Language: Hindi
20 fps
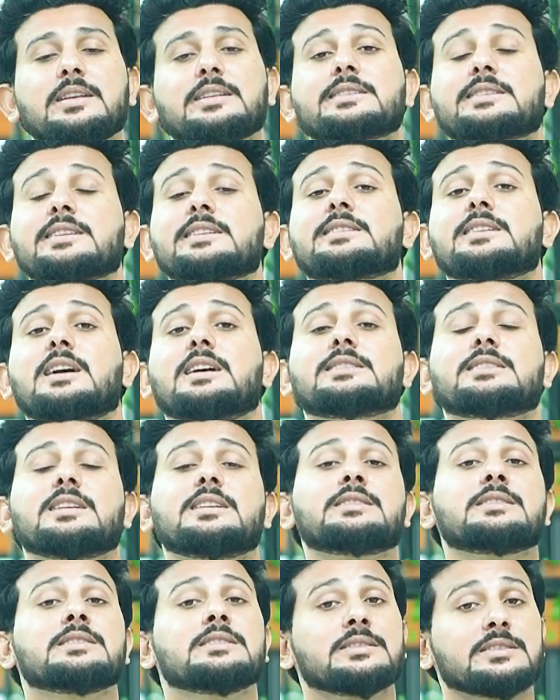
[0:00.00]
इसके साथ
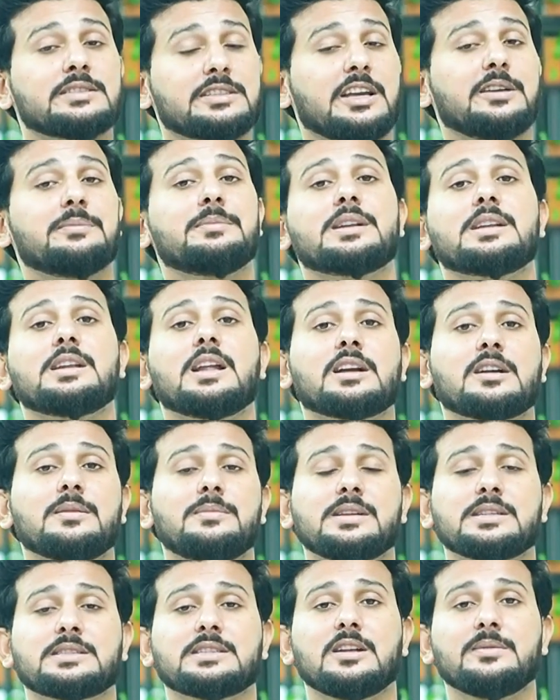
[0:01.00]
साथ छः मरला
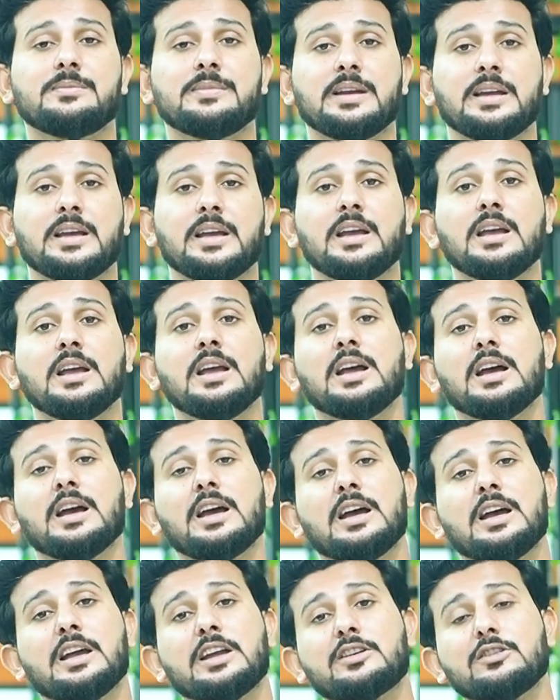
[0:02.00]
कमर्शियल में
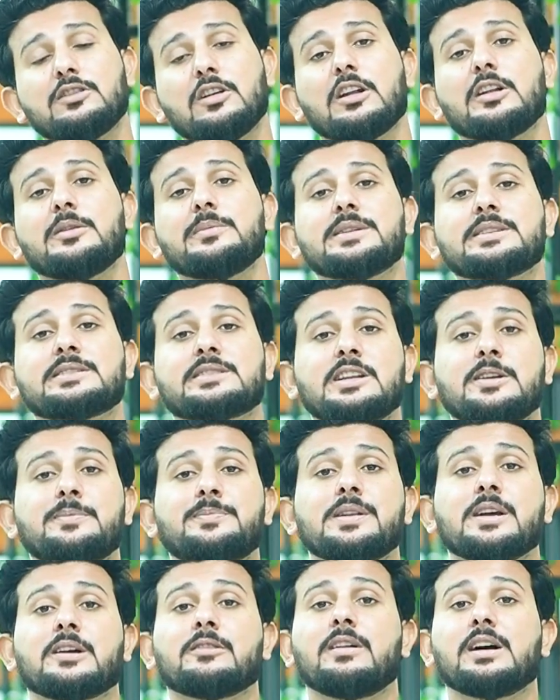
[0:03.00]
इकनॉमी
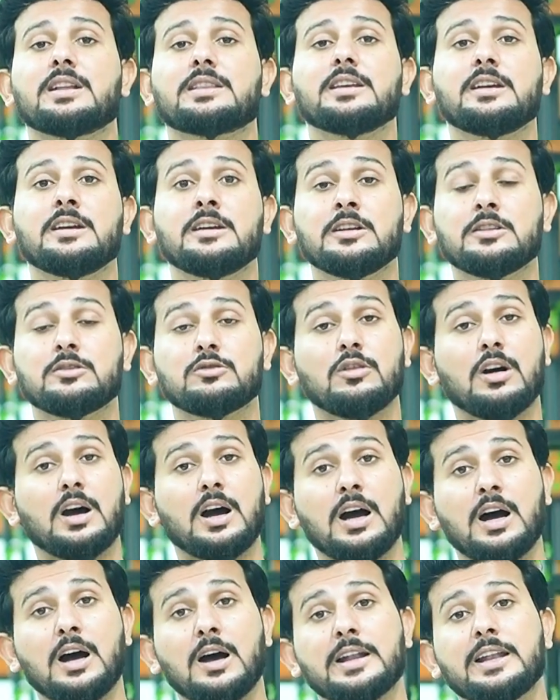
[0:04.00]
स्लिप लगवाते हैं तो
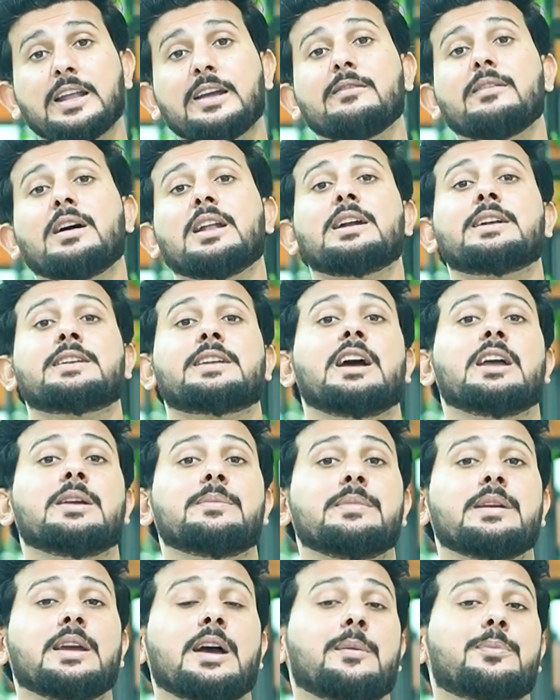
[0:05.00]
आने वाले
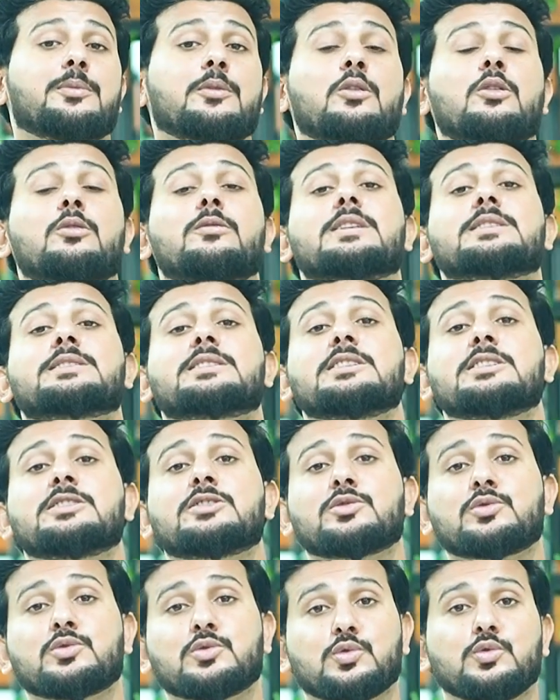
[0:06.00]
टाइम में आपको
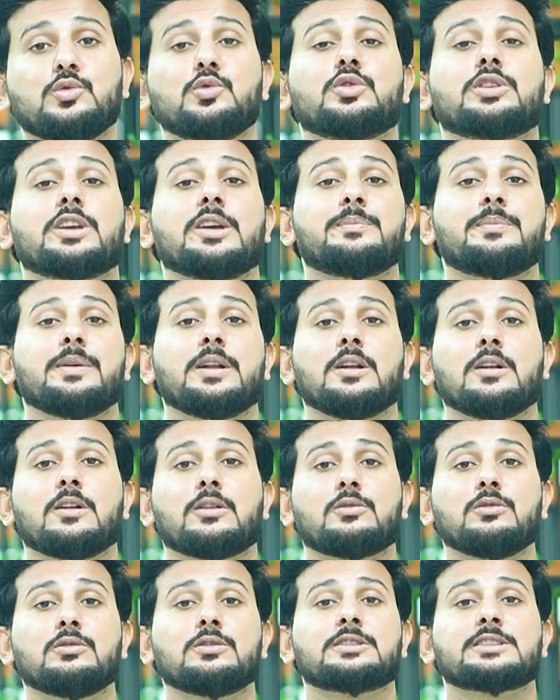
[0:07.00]
ओवरसीज टू के
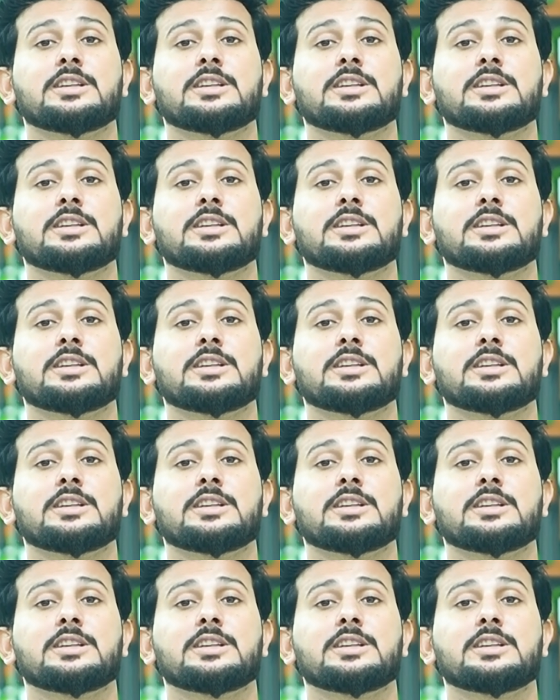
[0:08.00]
बिल्कुल